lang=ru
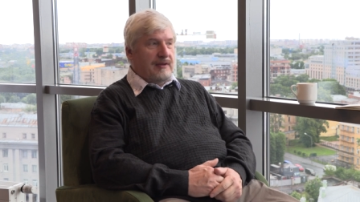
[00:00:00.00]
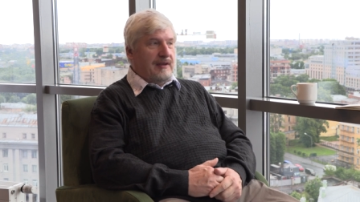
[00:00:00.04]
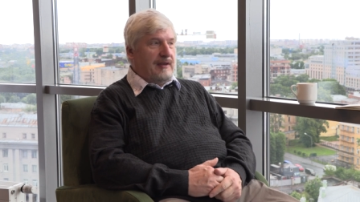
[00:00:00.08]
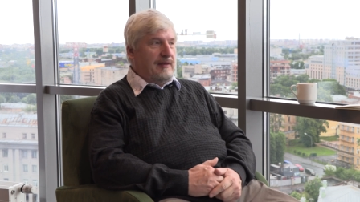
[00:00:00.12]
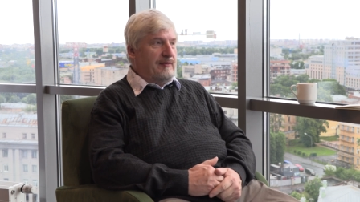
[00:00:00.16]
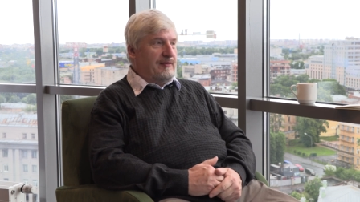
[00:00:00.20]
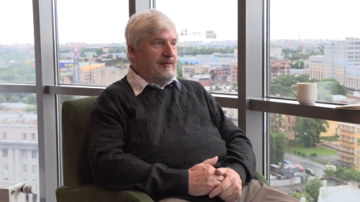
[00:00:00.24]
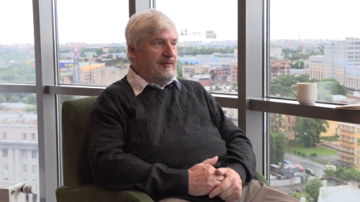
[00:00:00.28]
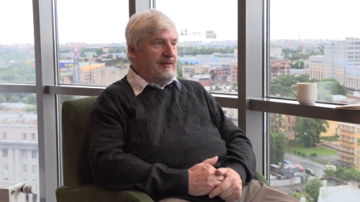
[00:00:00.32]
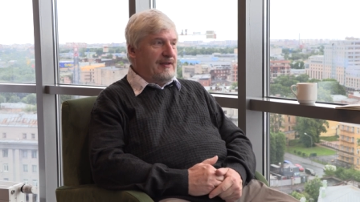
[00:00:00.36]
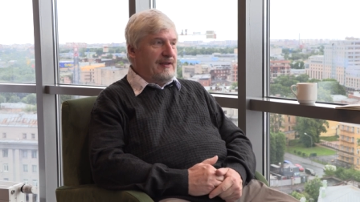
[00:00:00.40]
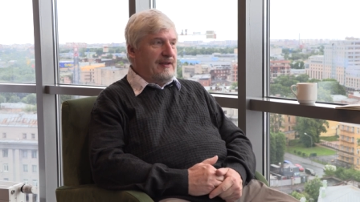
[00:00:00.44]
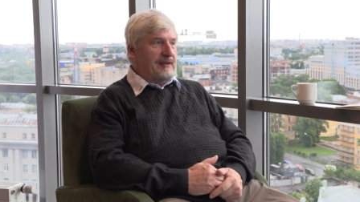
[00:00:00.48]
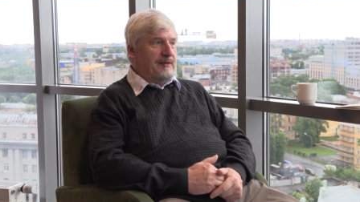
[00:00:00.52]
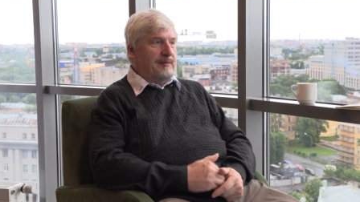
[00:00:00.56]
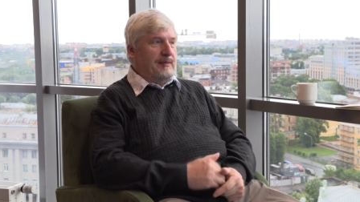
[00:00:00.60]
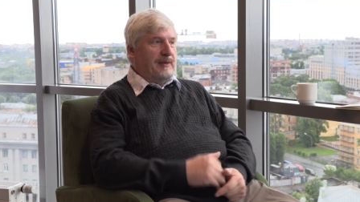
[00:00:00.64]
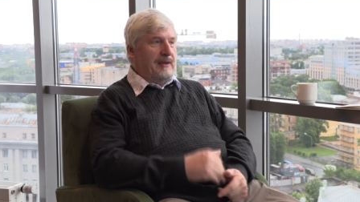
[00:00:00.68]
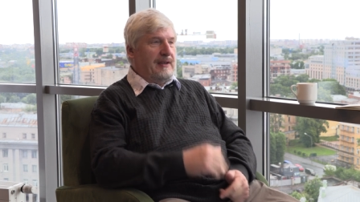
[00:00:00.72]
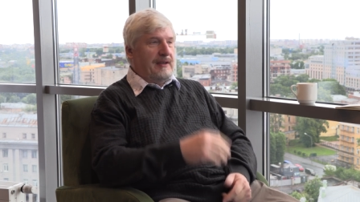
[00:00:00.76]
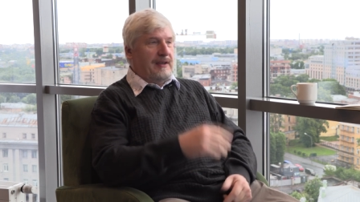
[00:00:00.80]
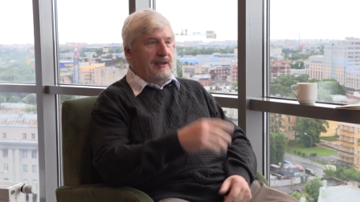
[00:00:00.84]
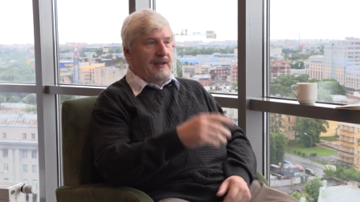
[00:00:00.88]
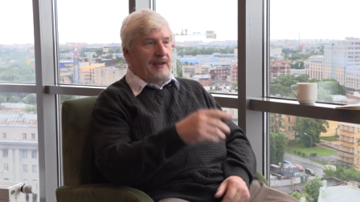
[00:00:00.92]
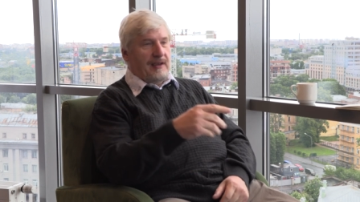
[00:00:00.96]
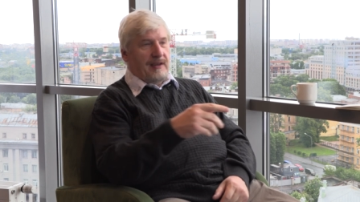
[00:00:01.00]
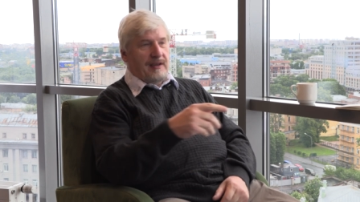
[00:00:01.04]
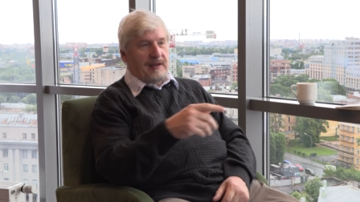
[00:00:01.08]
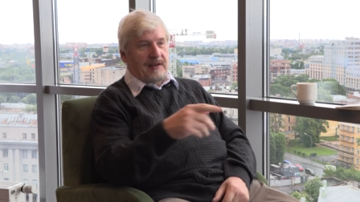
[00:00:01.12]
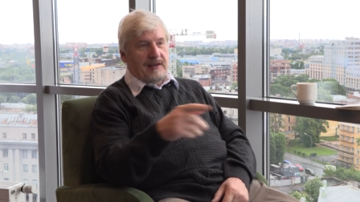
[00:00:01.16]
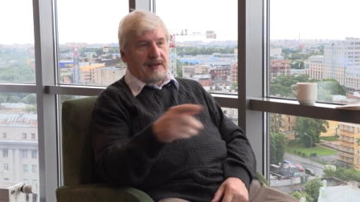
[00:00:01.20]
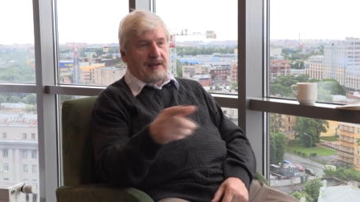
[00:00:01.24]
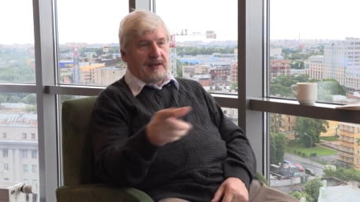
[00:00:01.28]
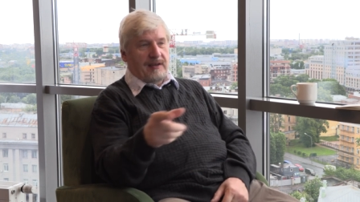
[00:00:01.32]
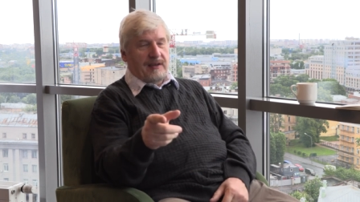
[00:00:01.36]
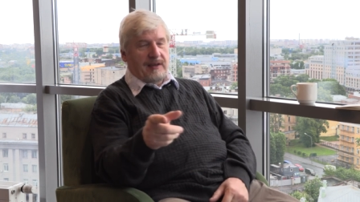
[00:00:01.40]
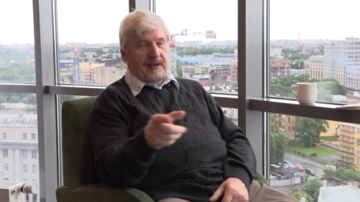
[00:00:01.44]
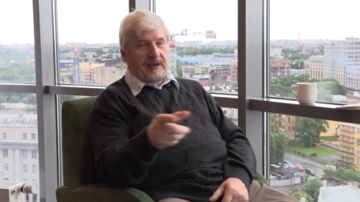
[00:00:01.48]
там все смотрели,
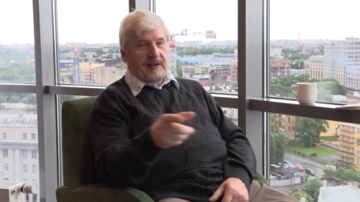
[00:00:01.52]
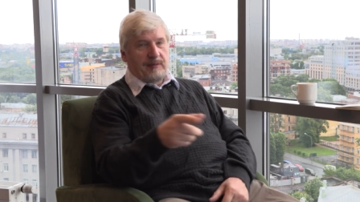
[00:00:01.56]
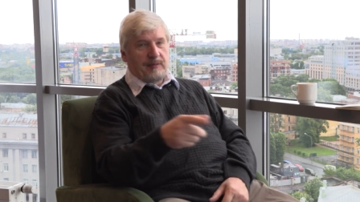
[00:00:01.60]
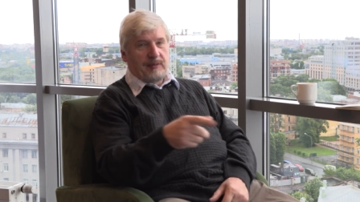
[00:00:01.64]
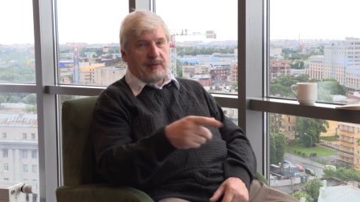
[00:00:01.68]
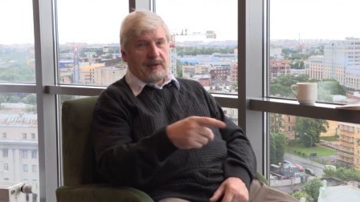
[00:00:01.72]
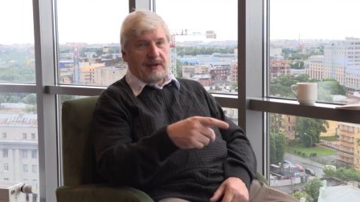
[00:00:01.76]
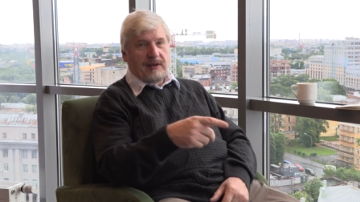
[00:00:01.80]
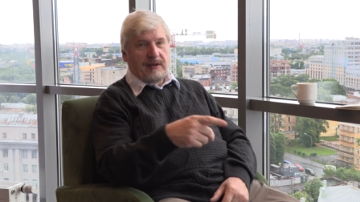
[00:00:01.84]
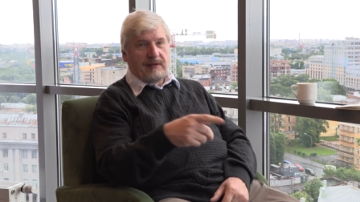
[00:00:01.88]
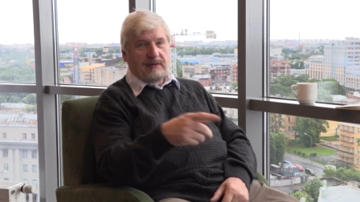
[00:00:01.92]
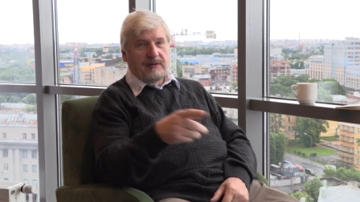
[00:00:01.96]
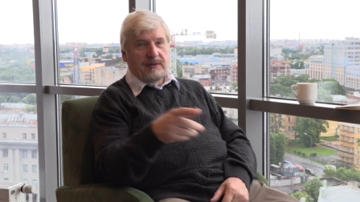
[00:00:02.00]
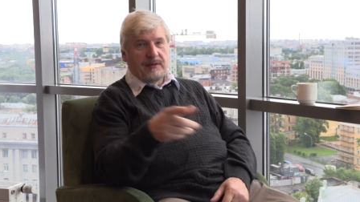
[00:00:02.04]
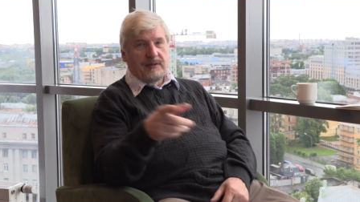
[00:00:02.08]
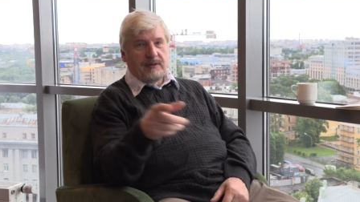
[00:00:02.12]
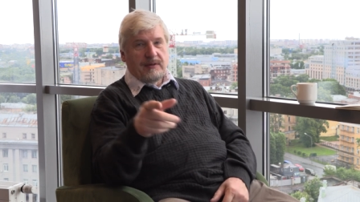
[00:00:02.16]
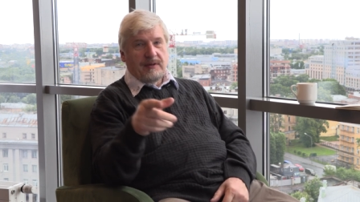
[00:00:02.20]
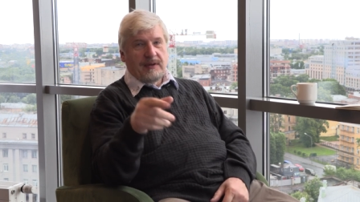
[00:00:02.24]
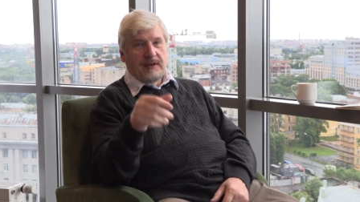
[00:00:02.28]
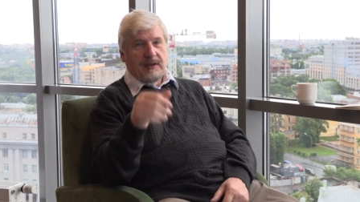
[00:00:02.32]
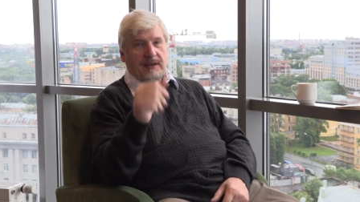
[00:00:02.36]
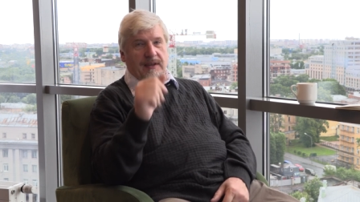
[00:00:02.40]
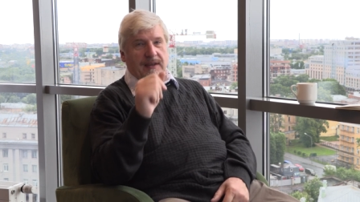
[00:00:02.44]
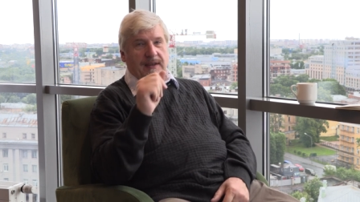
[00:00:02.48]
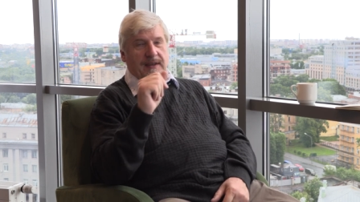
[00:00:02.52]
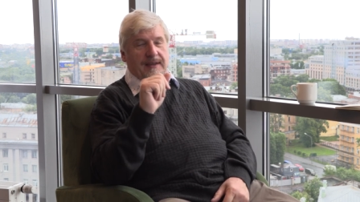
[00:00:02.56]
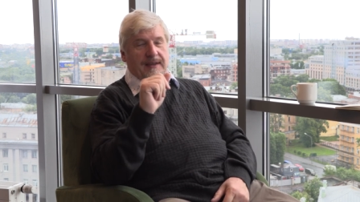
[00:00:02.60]
как они плавают –